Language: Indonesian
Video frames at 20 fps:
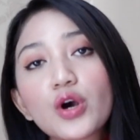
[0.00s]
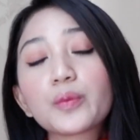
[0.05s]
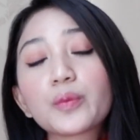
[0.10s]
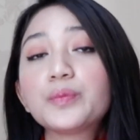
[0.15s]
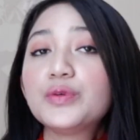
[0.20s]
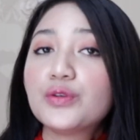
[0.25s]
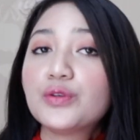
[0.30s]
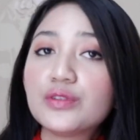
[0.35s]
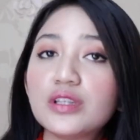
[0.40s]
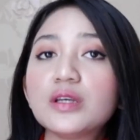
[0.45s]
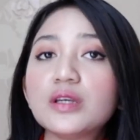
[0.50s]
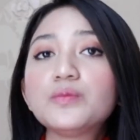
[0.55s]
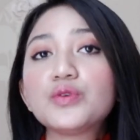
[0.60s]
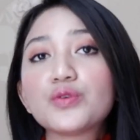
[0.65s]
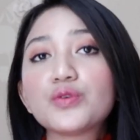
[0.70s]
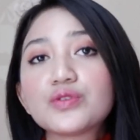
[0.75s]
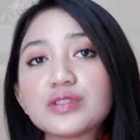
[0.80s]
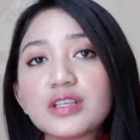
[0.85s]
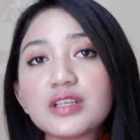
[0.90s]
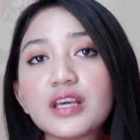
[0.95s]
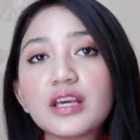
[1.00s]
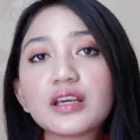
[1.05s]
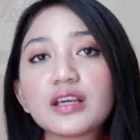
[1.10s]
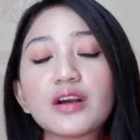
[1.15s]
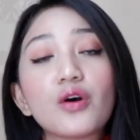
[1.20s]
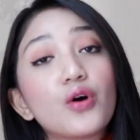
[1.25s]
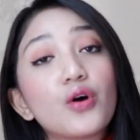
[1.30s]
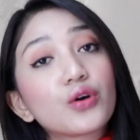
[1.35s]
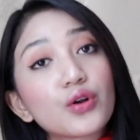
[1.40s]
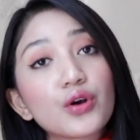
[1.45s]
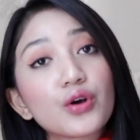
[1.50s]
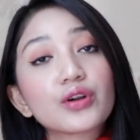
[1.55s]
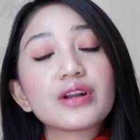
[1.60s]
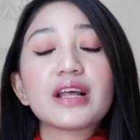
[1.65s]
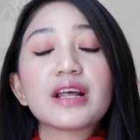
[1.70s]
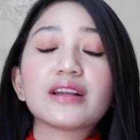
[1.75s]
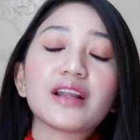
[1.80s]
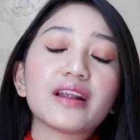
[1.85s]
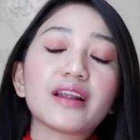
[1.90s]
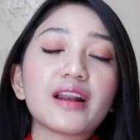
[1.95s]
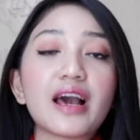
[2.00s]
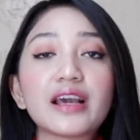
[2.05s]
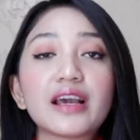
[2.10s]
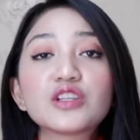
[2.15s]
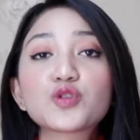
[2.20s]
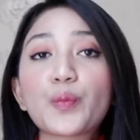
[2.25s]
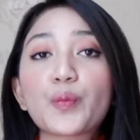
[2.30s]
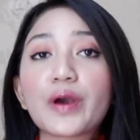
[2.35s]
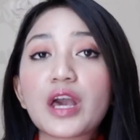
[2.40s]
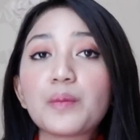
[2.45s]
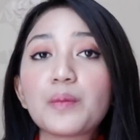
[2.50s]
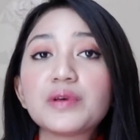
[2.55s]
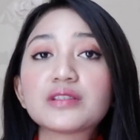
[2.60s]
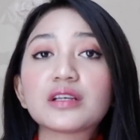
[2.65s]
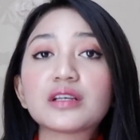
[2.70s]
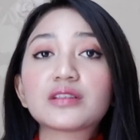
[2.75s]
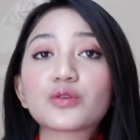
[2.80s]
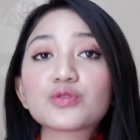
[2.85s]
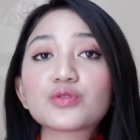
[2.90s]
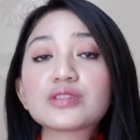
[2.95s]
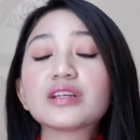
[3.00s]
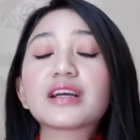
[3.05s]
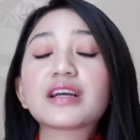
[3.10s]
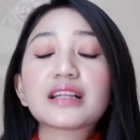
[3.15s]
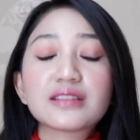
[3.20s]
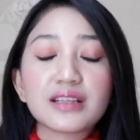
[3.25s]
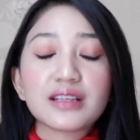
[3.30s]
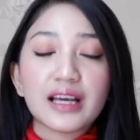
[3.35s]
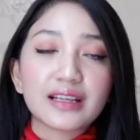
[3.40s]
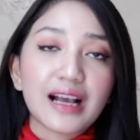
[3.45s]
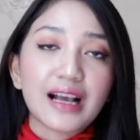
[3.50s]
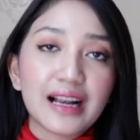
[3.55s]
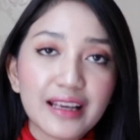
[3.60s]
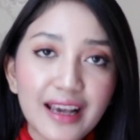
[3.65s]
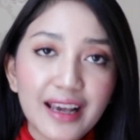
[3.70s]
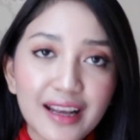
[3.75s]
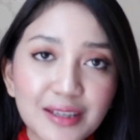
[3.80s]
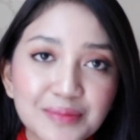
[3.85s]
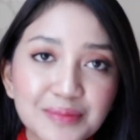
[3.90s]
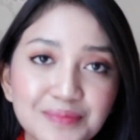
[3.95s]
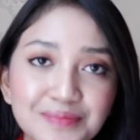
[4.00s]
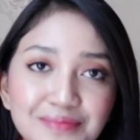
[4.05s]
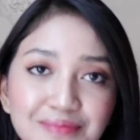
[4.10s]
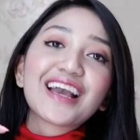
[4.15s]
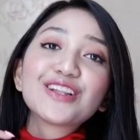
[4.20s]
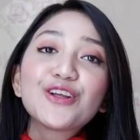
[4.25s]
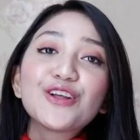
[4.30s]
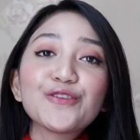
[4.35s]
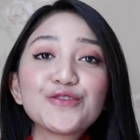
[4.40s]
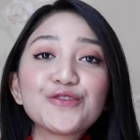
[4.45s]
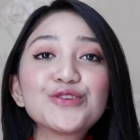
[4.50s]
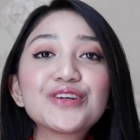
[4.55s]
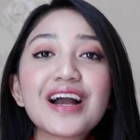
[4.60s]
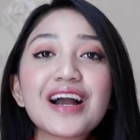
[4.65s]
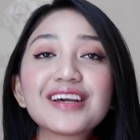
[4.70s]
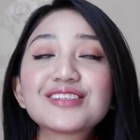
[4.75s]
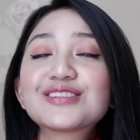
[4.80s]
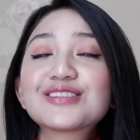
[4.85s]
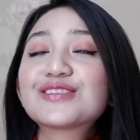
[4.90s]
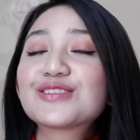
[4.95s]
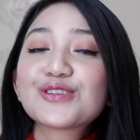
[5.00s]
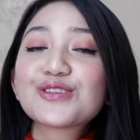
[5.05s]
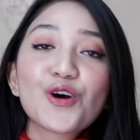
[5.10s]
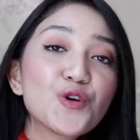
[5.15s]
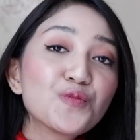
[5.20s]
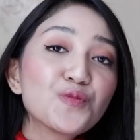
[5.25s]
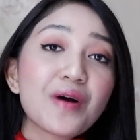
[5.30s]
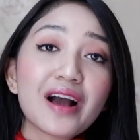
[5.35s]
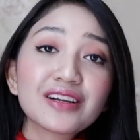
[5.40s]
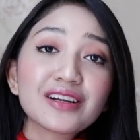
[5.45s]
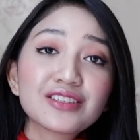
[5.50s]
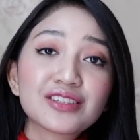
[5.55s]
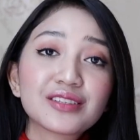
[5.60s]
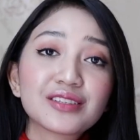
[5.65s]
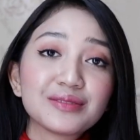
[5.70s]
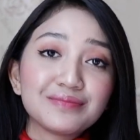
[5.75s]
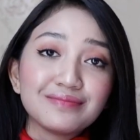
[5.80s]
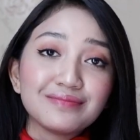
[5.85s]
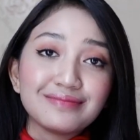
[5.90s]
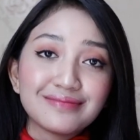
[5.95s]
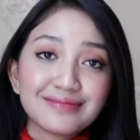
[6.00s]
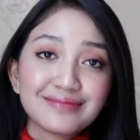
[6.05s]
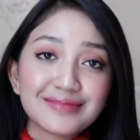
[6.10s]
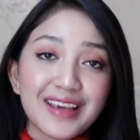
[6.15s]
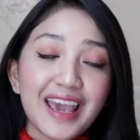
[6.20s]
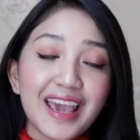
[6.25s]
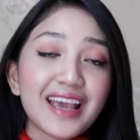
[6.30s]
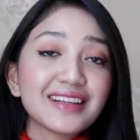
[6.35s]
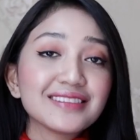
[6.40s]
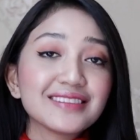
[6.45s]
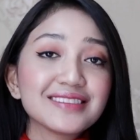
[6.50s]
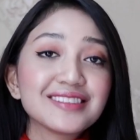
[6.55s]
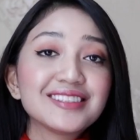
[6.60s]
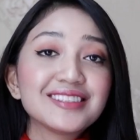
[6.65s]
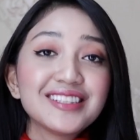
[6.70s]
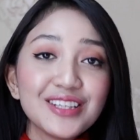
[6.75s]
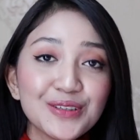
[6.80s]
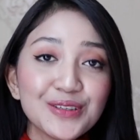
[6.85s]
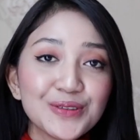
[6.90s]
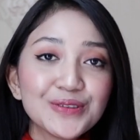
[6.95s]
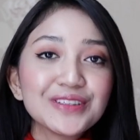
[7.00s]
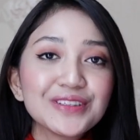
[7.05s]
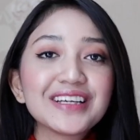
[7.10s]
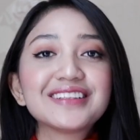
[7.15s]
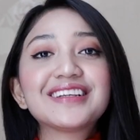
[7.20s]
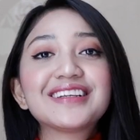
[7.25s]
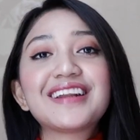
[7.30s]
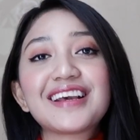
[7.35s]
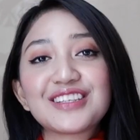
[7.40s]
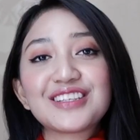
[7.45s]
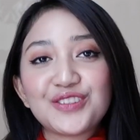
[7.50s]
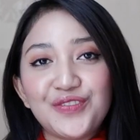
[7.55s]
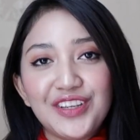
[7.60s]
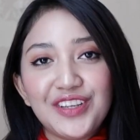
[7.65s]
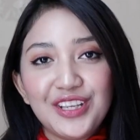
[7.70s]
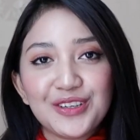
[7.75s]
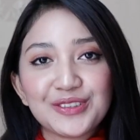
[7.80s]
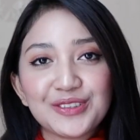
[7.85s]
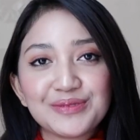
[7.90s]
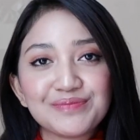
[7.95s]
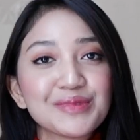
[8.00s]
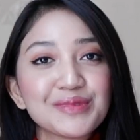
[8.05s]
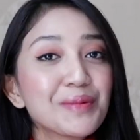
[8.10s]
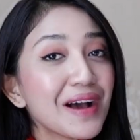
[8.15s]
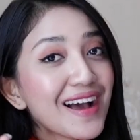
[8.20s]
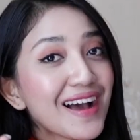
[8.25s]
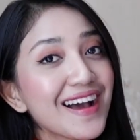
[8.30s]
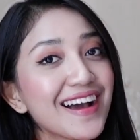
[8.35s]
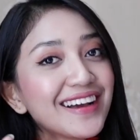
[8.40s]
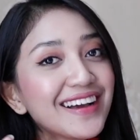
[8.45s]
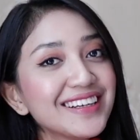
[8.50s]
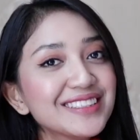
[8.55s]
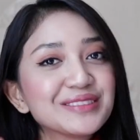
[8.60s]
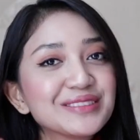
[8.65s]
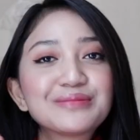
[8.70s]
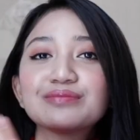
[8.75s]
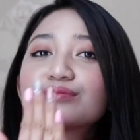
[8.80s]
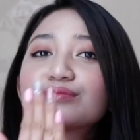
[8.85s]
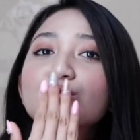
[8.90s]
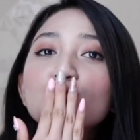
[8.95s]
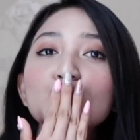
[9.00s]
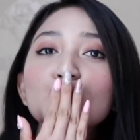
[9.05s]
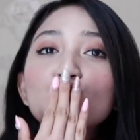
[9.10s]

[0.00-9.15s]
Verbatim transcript: vlog, beauty, music, horror, dan lain-lain supaya bisa terus dekat dengan kalian. I love you guys so much and see you in the next video. Bye-bye!